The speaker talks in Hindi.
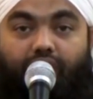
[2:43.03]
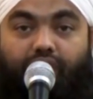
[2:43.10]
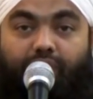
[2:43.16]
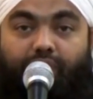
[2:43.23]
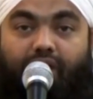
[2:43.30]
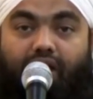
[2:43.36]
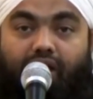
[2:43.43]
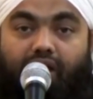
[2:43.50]

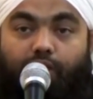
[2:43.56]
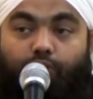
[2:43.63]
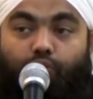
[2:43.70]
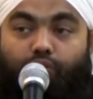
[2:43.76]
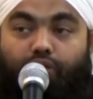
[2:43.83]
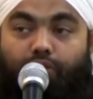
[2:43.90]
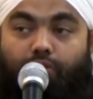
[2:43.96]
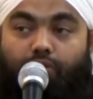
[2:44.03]
फरमाया क्या
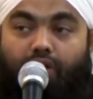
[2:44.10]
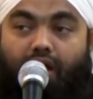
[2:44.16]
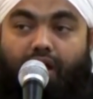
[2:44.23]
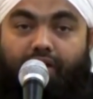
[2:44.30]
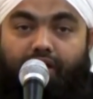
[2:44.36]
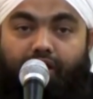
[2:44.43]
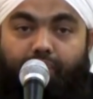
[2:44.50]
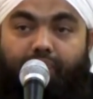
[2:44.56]
तूने
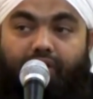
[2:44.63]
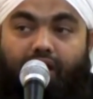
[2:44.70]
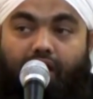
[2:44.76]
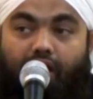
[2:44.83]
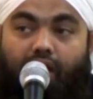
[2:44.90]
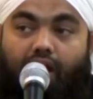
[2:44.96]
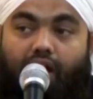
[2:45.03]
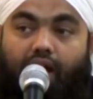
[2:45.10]
कुरान नहीं
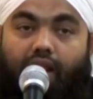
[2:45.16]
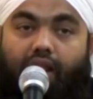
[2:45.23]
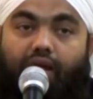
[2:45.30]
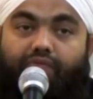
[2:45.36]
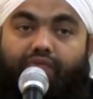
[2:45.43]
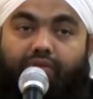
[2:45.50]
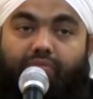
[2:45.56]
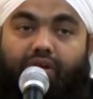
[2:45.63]
पढ़ा
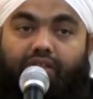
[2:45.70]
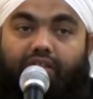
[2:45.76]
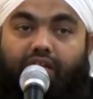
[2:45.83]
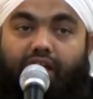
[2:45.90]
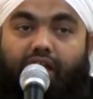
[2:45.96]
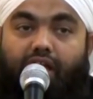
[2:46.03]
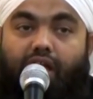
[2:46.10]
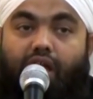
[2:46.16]
अल्लाह
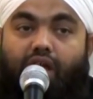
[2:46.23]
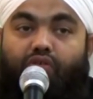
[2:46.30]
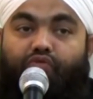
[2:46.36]
फरमाता है